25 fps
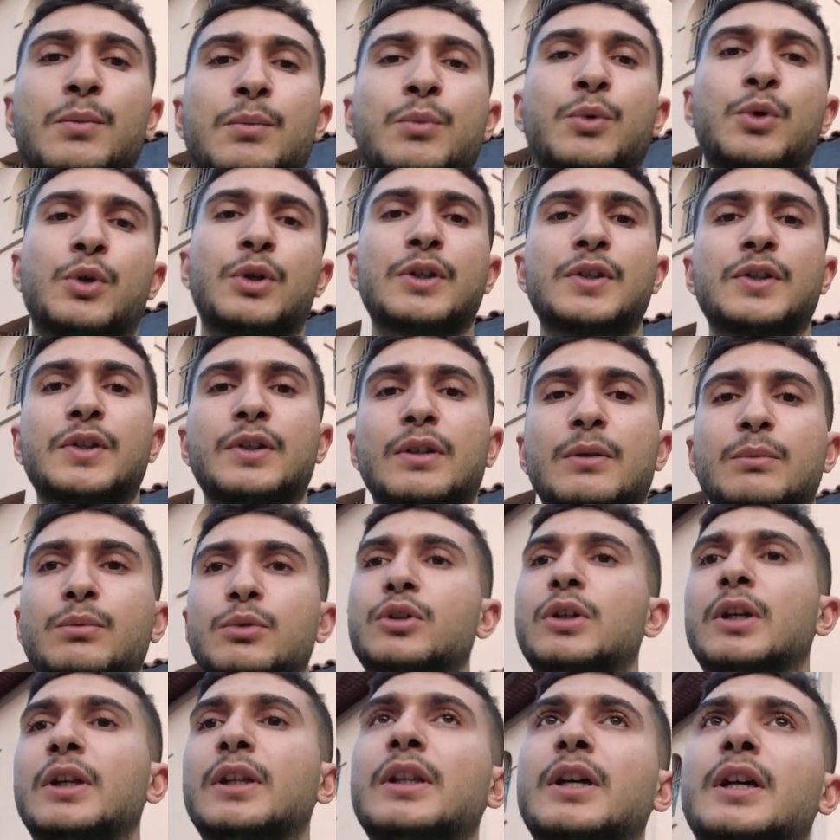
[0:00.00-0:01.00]
Burası da
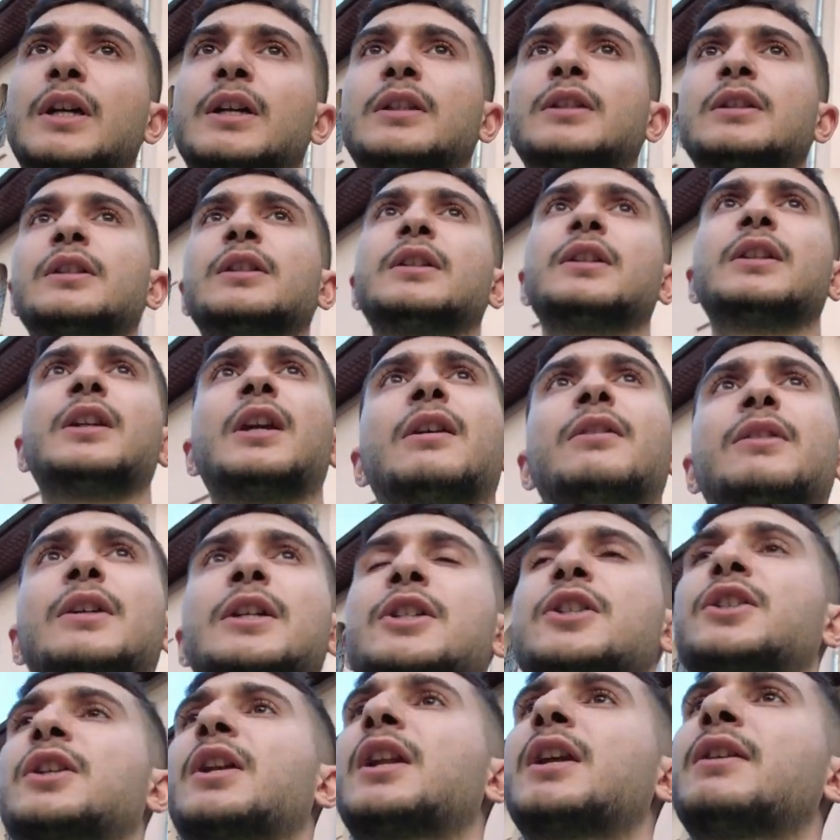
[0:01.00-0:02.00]
bu kadardı.
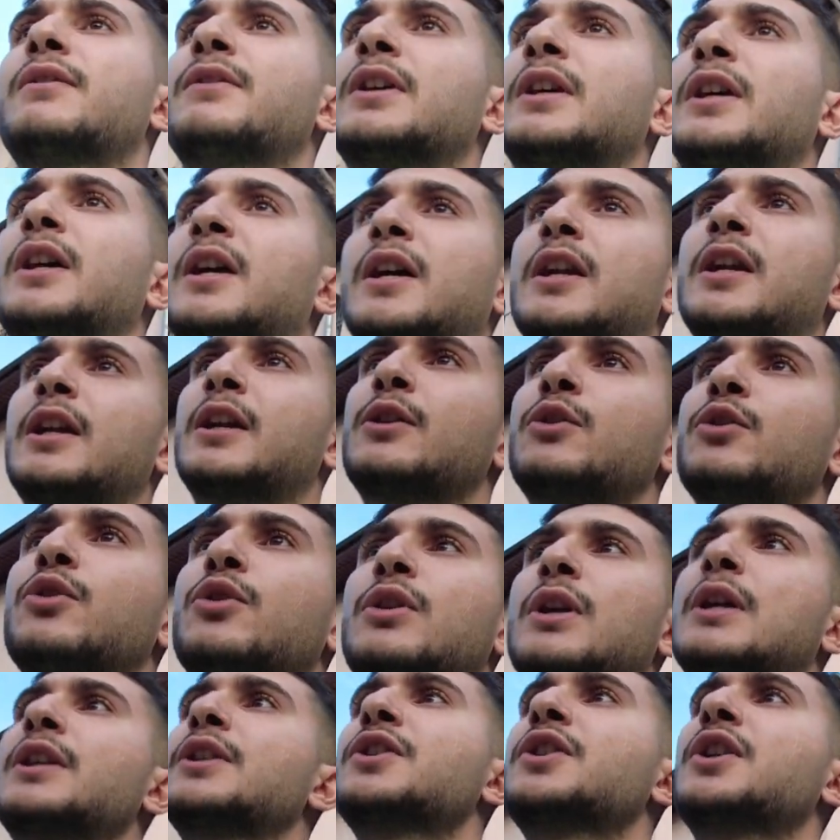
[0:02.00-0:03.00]
Yavaştan hava
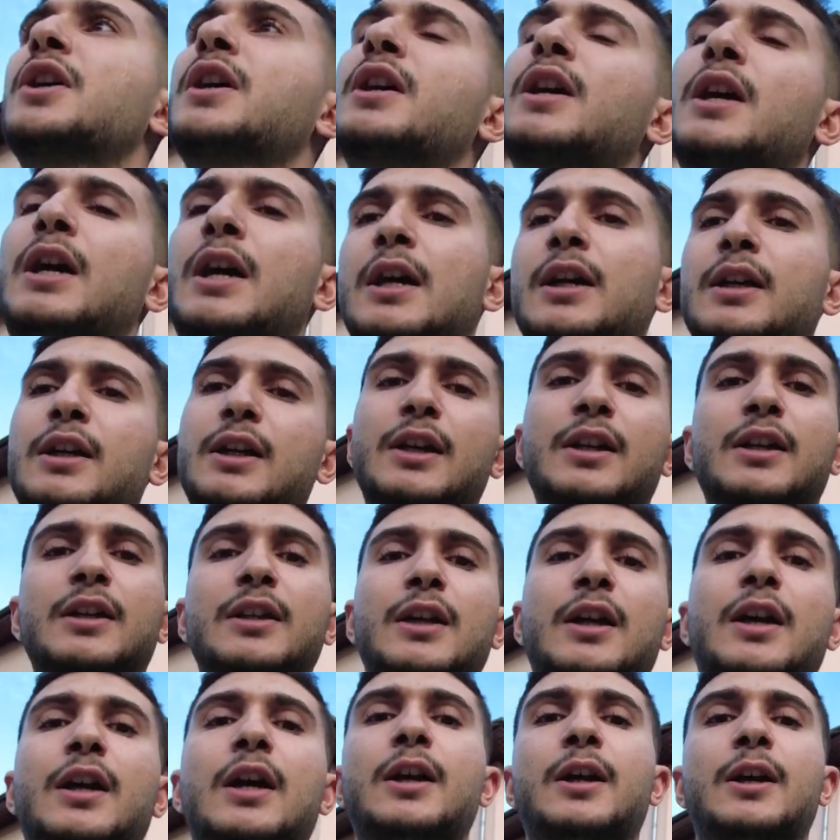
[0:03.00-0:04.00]
kararıyor ancak
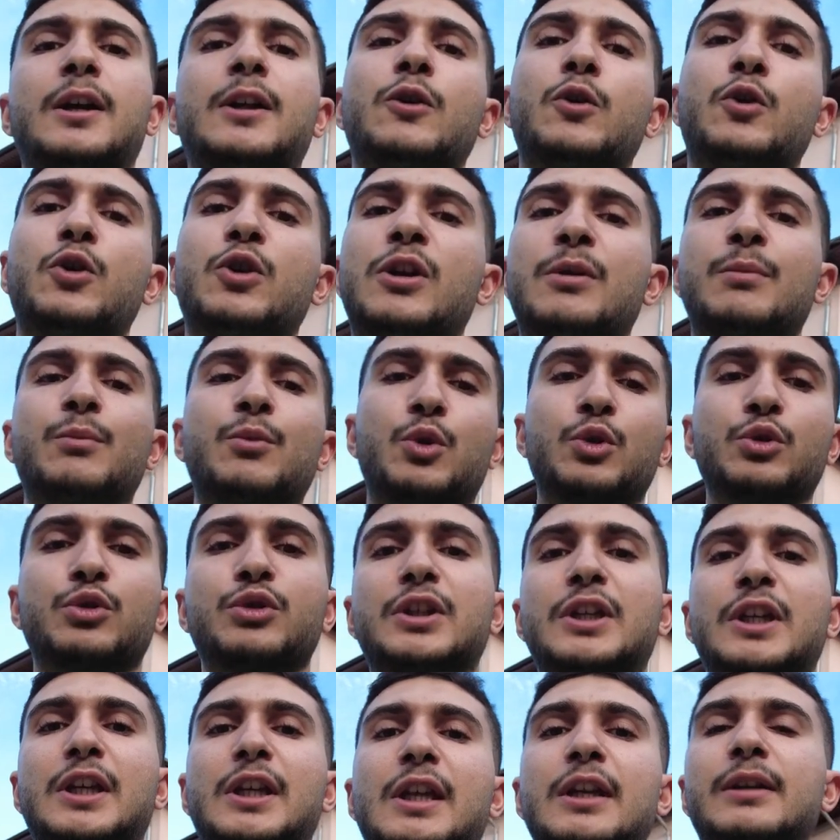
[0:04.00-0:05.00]
Ankara'da hala öyle
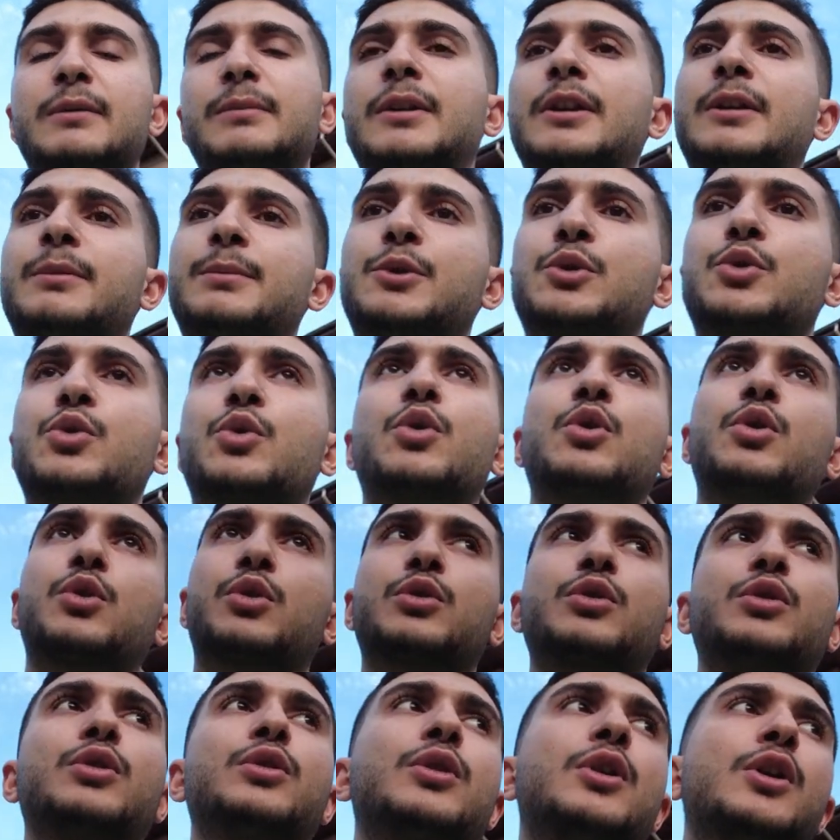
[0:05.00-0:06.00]
mont giyilebilir bir
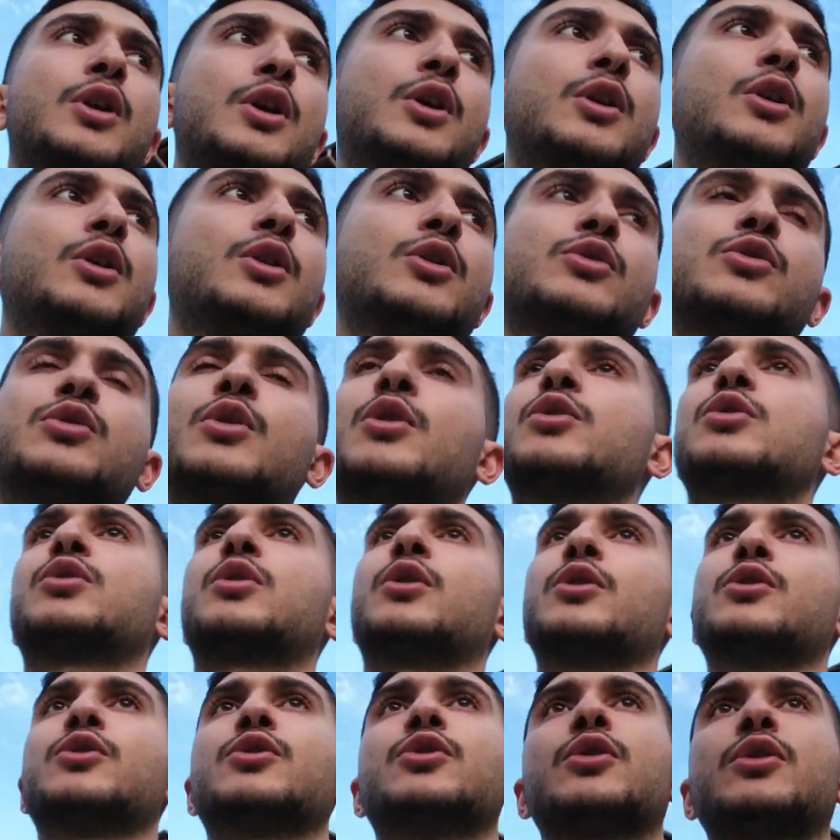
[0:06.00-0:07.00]
soğukluk söz
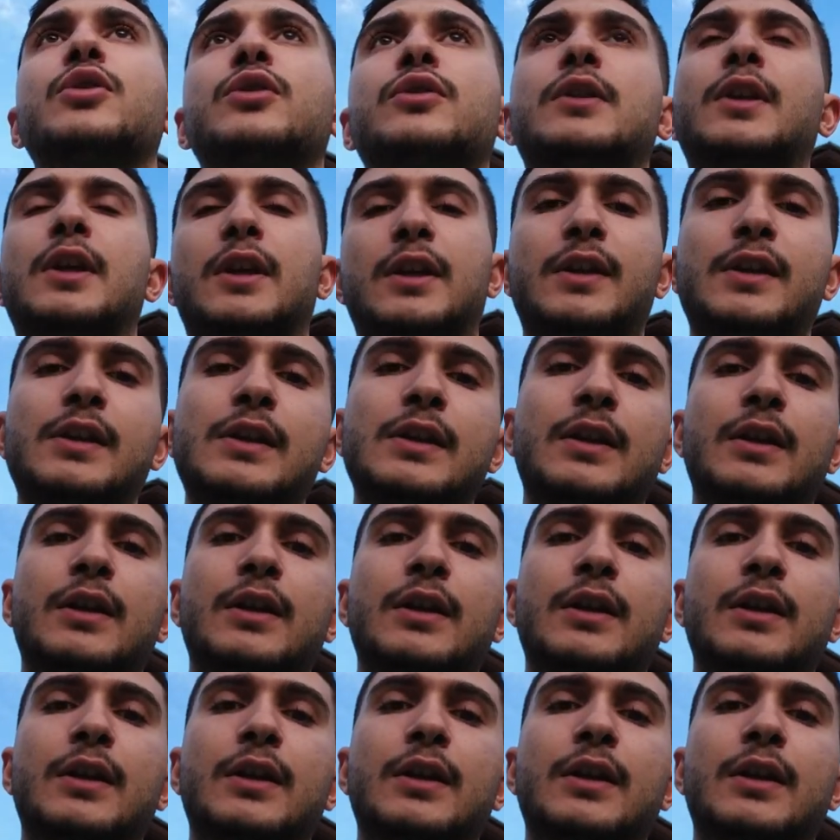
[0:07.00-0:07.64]
konusu değil.